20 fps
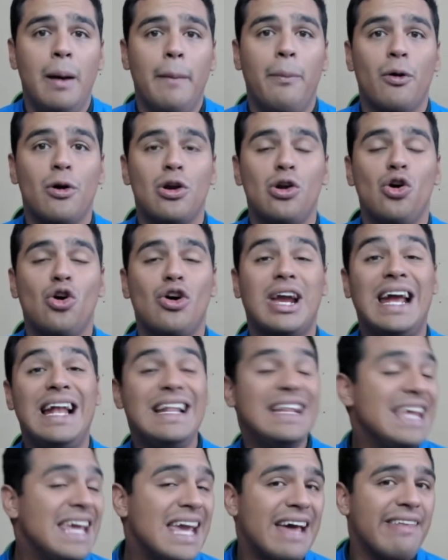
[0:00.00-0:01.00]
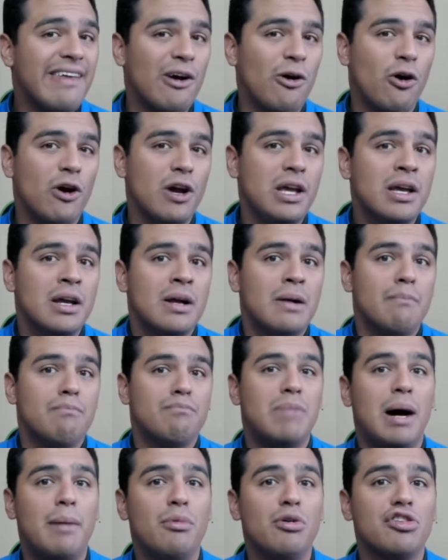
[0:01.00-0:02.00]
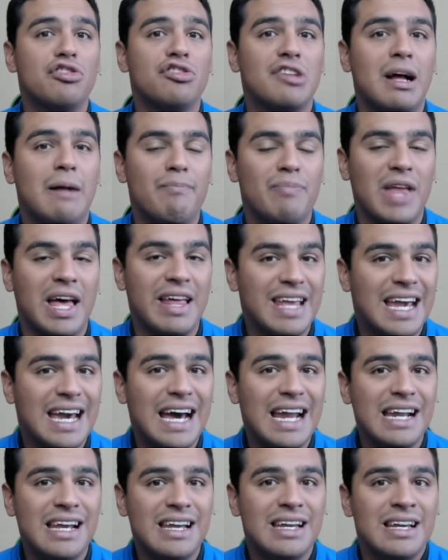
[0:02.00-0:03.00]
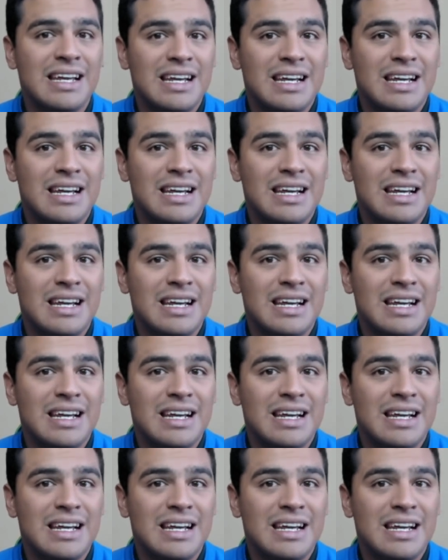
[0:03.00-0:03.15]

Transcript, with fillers: por lo que el día de hoy vamos a dejar